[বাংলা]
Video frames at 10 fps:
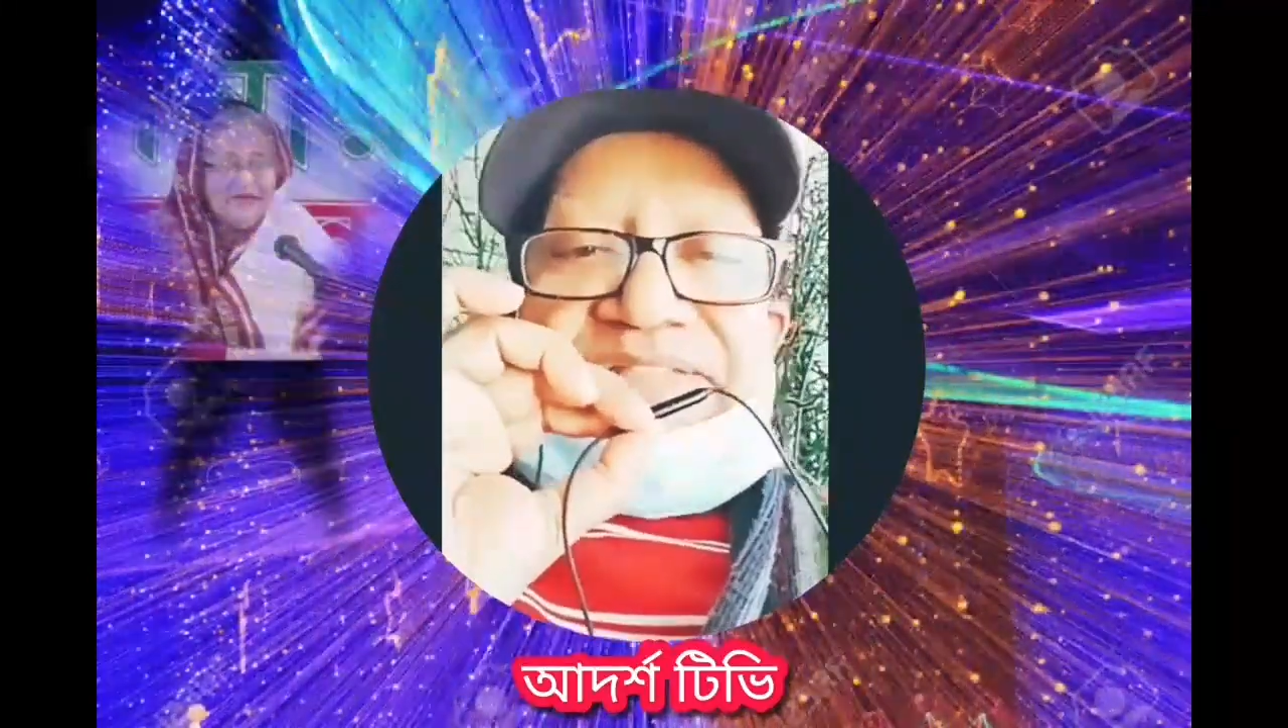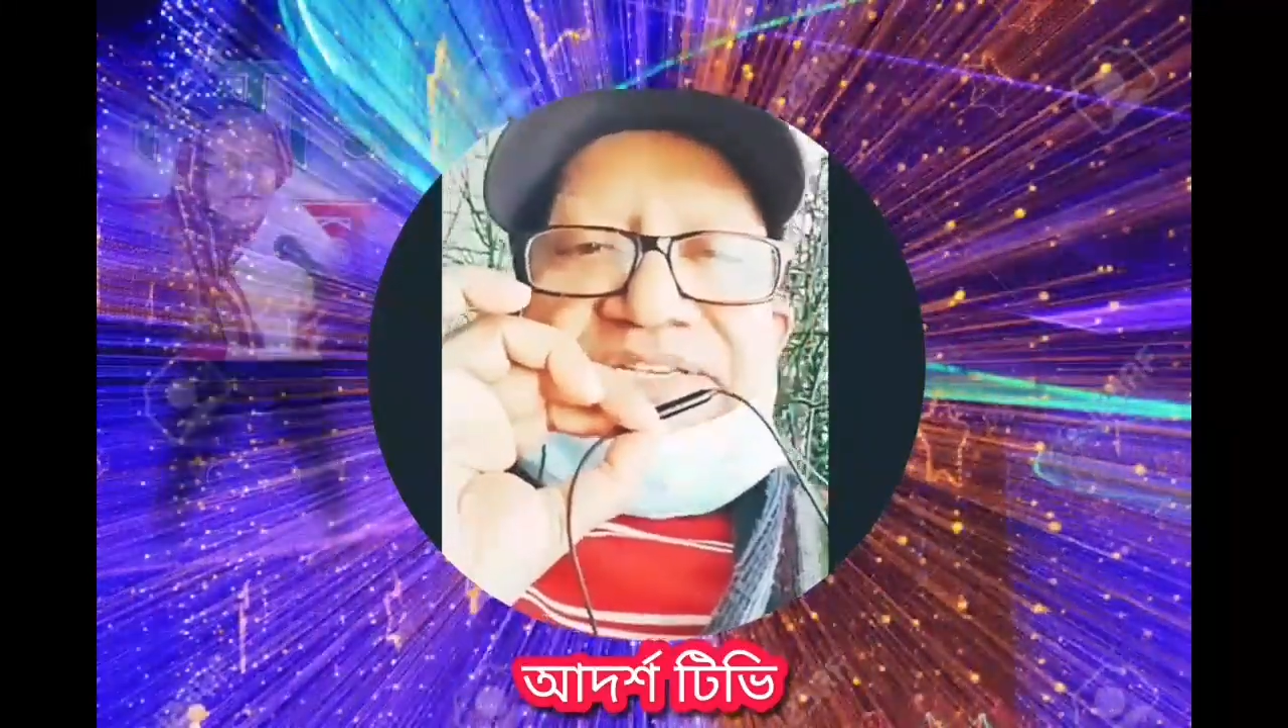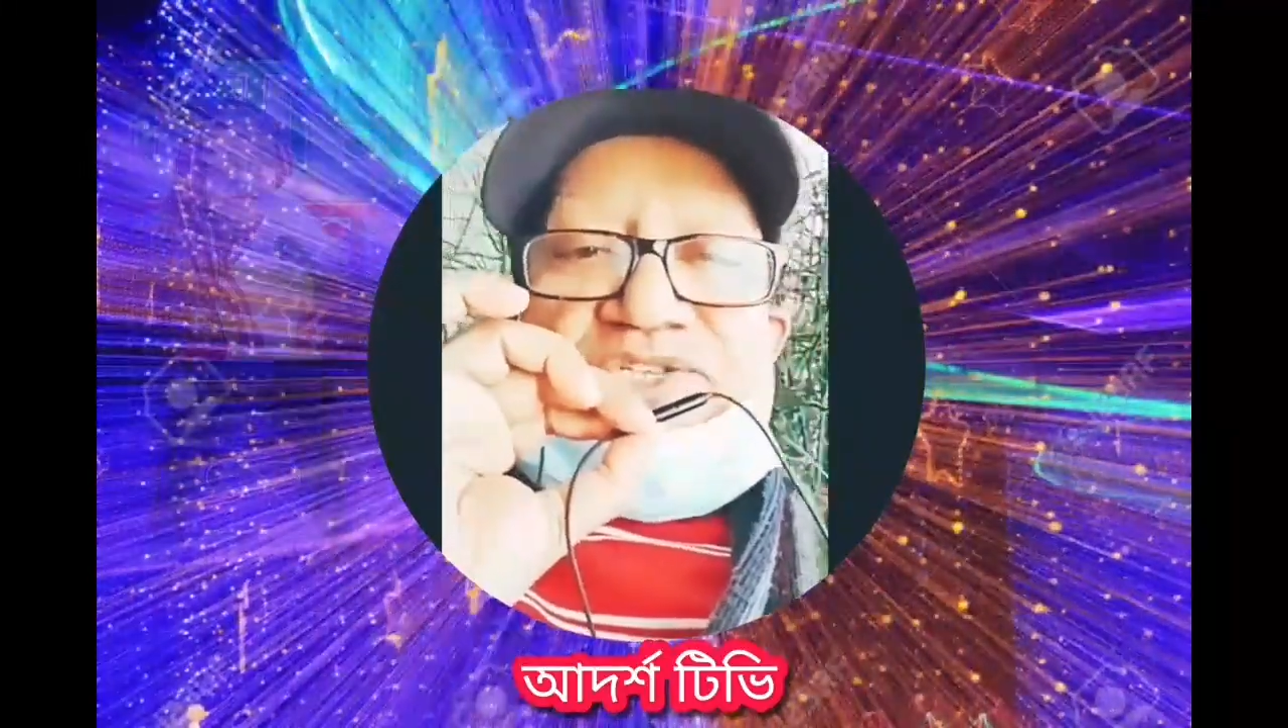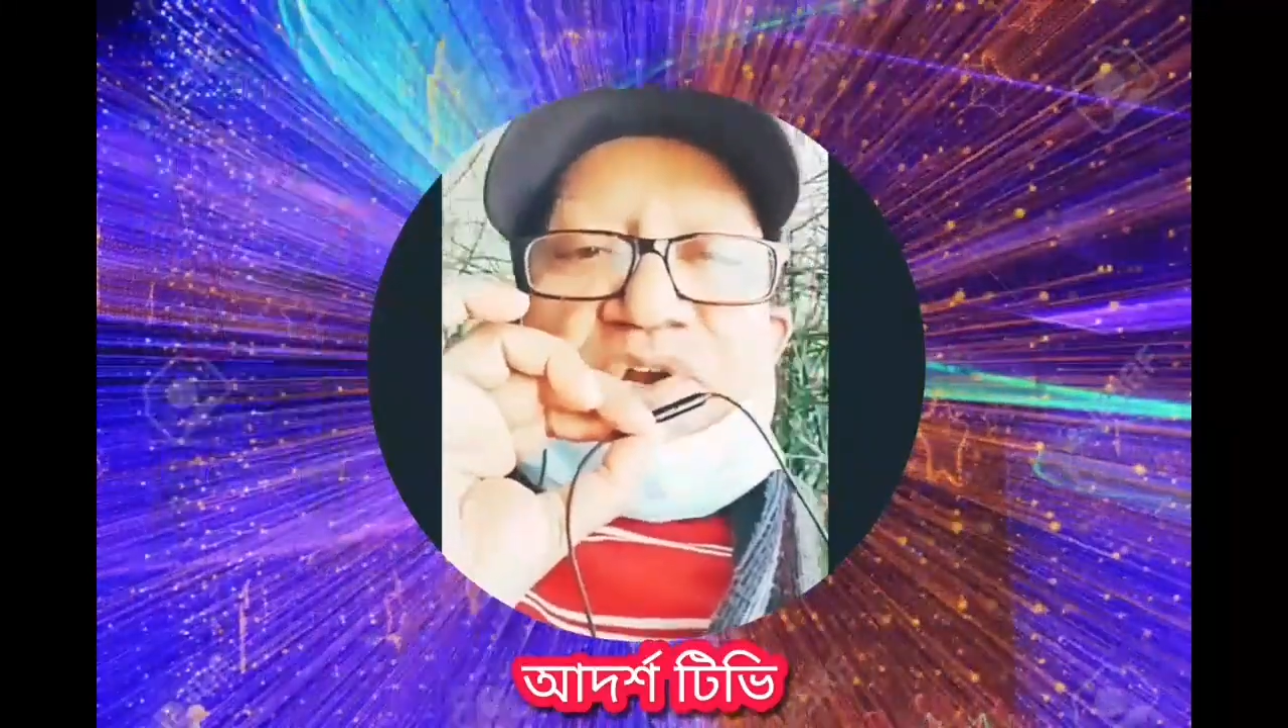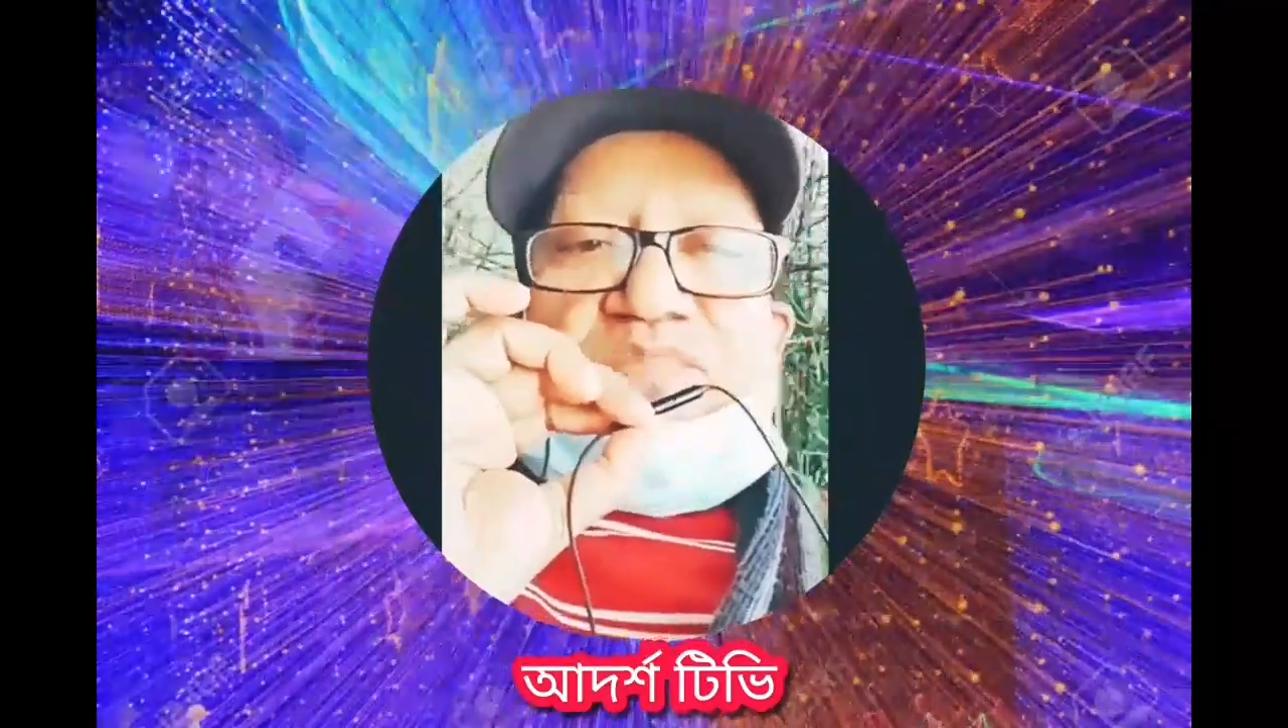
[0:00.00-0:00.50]

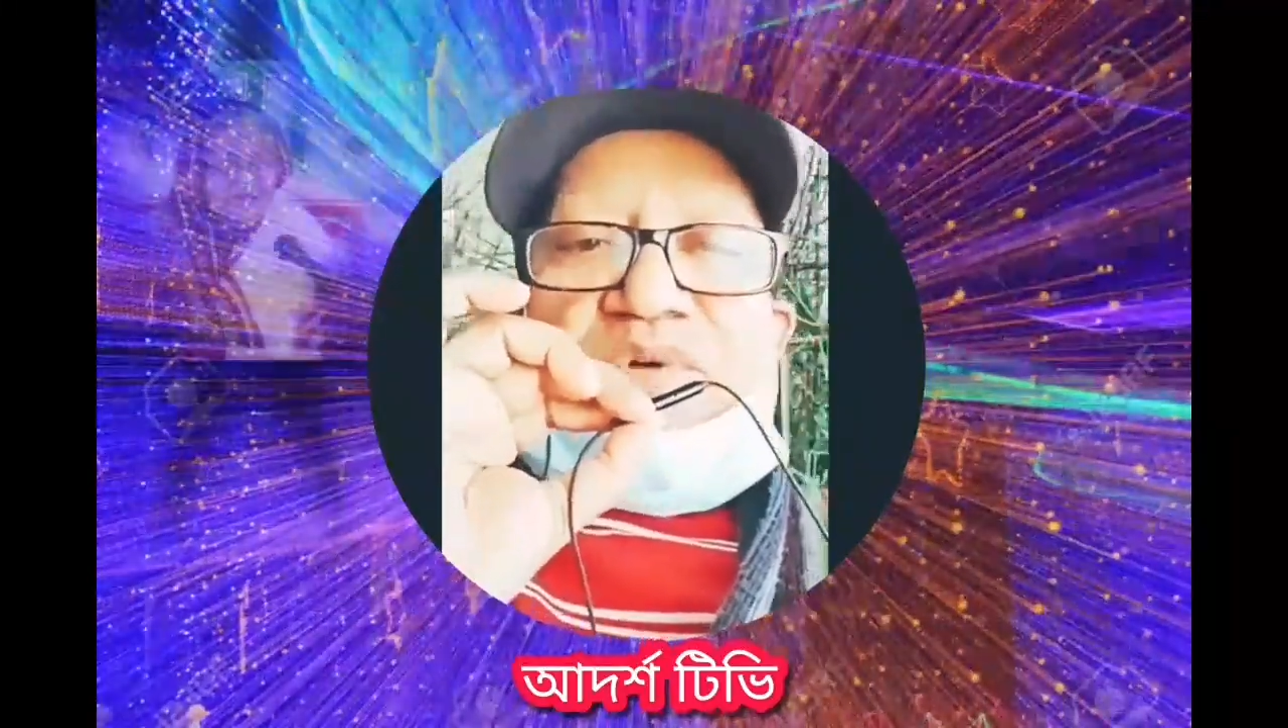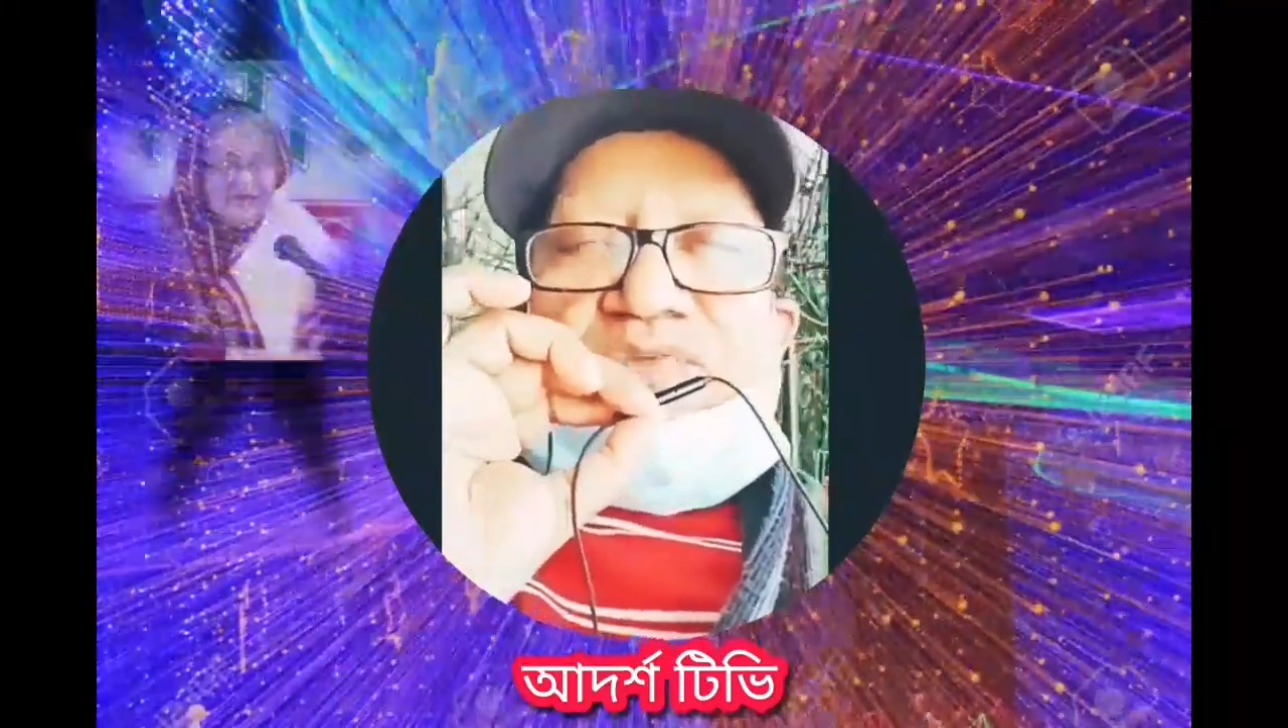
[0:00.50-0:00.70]
জাতির জনক